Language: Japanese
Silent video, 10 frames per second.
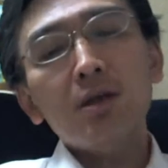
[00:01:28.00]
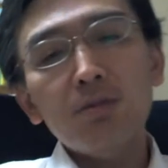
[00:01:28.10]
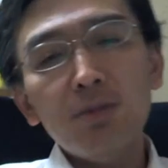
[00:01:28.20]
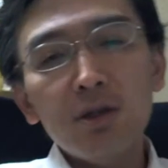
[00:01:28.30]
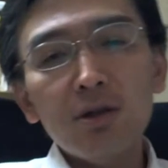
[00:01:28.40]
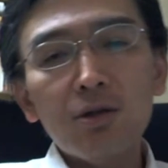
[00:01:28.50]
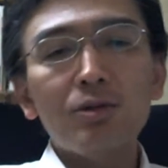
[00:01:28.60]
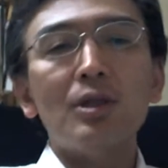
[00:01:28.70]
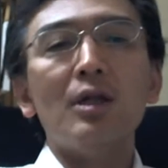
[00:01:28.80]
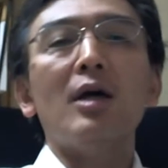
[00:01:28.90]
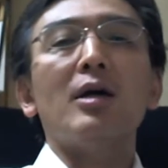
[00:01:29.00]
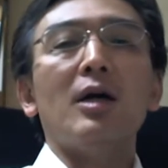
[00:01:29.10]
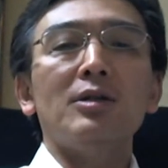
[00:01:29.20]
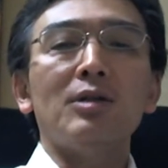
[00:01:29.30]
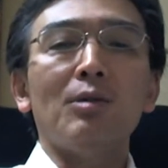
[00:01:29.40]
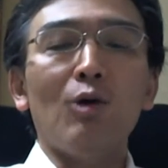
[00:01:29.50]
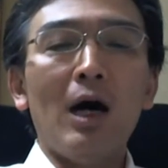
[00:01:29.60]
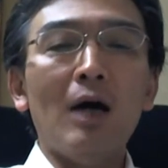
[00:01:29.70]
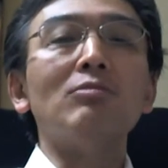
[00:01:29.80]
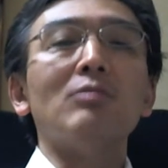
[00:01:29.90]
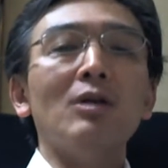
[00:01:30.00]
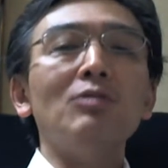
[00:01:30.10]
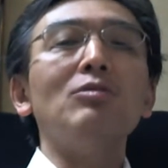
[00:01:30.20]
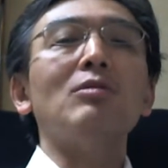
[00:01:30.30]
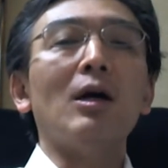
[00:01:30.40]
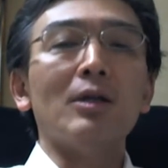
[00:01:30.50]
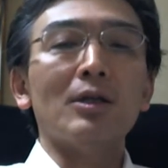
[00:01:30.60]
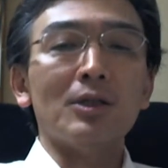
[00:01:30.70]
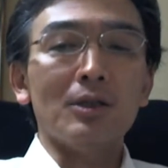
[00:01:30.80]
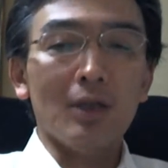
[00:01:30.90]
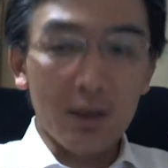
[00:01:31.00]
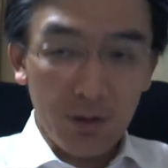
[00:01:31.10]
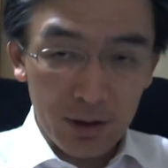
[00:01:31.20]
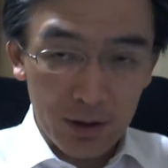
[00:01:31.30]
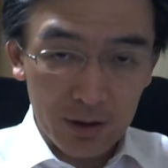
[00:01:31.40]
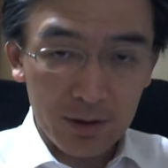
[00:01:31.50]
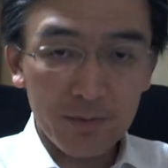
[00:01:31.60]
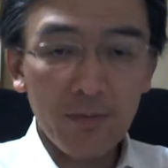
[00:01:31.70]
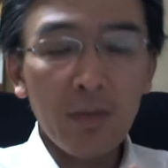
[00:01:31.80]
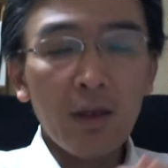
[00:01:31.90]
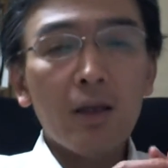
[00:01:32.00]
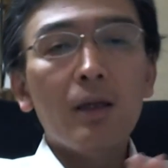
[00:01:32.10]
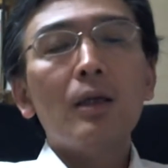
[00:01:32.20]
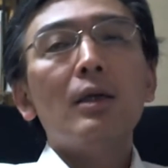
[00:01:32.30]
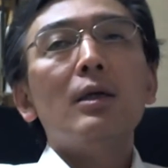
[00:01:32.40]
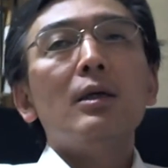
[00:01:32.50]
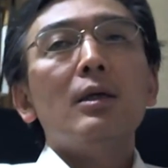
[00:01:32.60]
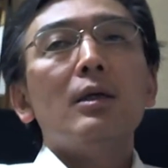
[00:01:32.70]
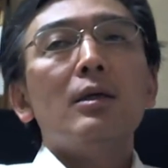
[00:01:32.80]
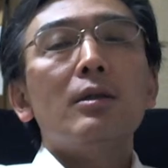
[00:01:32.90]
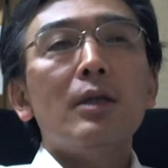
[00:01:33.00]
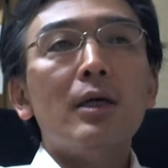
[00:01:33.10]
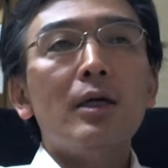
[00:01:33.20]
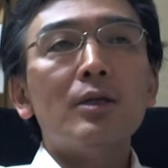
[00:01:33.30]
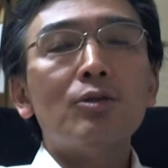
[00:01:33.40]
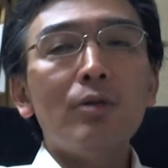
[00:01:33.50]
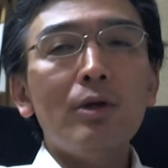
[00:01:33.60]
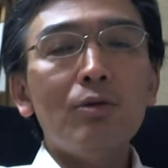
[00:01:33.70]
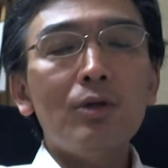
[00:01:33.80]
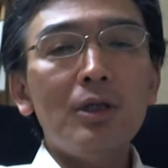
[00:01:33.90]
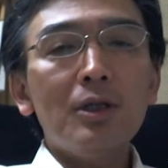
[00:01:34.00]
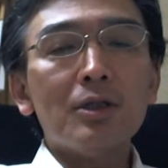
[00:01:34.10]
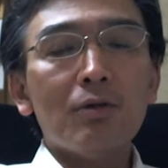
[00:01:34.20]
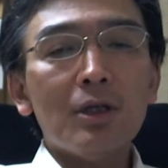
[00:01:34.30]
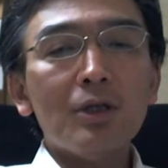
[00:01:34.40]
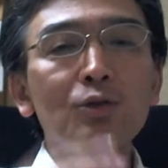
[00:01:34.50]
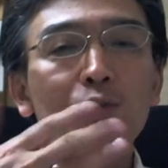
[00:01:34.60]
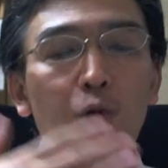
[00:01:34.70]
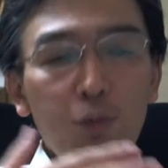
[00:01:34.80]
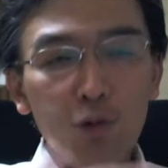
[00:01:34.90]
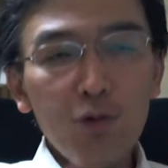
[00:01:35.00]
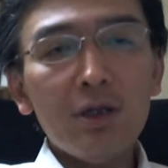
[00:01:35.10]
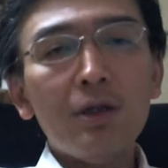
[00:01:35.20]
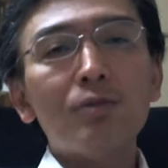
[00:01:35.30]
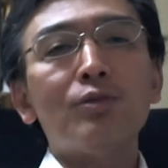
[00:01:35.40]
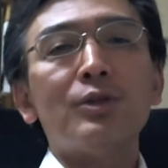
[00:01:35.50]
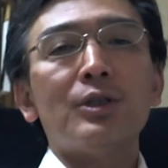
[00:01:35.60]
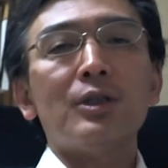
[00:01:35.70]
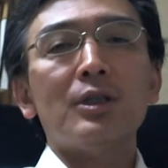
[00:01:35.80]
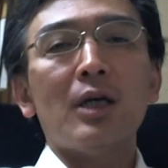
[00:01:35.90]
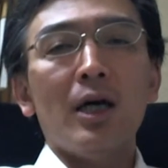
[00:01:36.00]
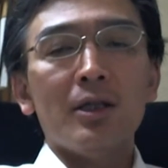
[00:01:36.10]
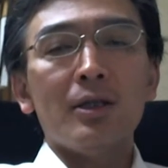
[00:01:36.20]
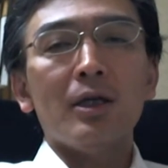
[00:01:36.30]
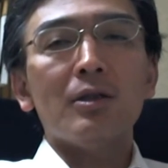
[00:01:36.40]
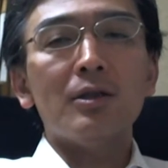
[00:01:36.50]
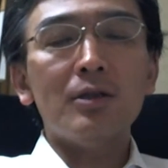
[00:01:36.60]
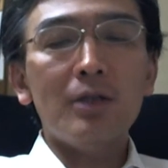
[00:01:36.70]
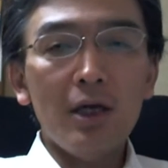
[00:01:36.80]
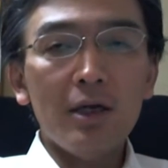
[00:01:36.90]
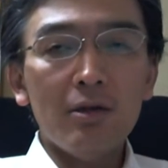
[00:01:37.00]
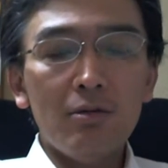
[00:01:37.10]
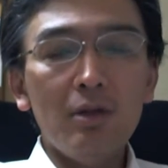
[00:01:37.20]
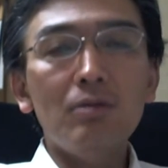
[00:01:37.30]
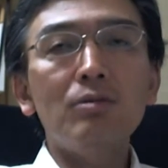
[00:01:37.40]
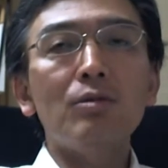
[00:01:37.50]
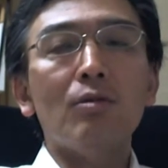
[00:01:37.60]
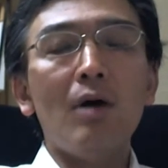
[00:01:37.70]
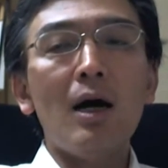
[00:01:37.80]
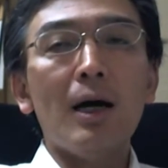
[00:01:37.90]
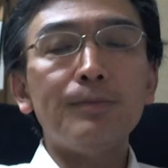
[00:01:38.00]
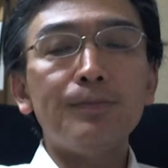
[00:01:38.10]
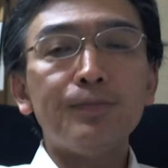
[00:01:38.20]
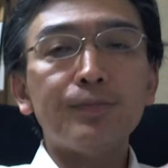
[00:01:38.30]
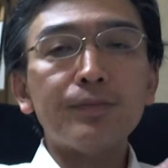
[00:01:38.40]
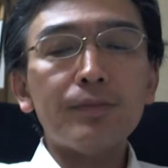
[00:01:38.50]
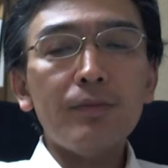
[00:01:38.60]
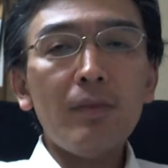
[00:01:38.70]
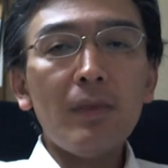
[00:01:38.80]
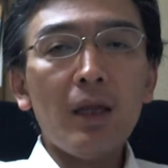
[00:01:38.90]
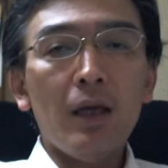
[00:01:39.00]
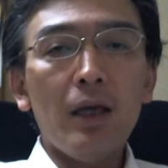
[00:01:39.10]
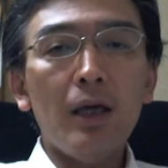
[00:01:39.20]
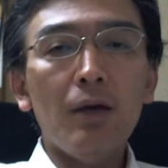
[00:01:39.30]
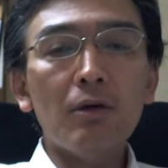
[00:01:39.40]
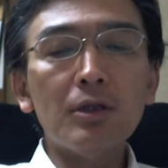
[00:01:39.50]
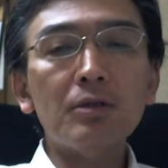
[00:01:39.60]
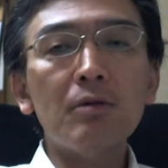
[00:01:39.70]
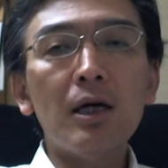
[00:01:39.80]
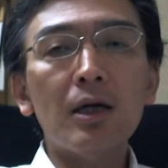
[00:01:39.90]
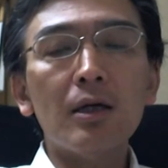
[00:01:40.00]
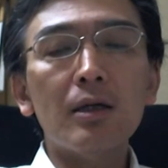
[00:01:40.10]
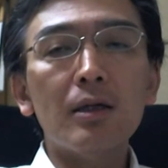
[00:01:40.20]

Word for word: 全く勉強してない会社もあるんだという話になったわけです。で、それを聞いてですね、私ちょっと思い当たる節があったんですね。っていうのは、えー、私は